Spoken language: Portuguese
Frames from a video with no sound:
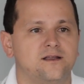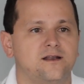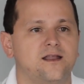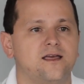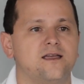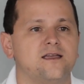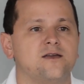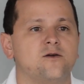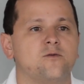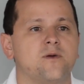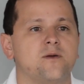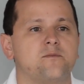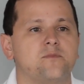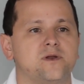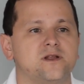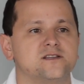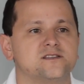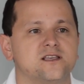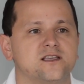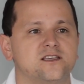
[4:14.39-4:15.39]
né, é uma
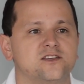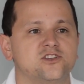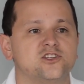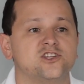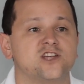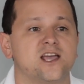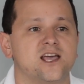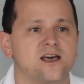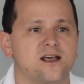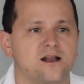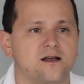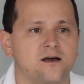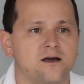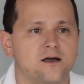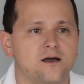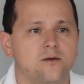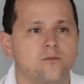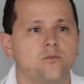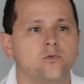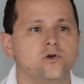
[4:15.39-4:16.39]
empresa que
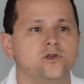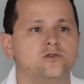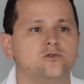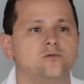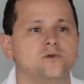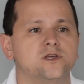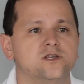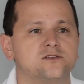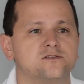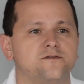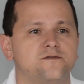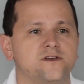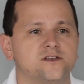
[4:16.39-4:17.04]
gera muito isso,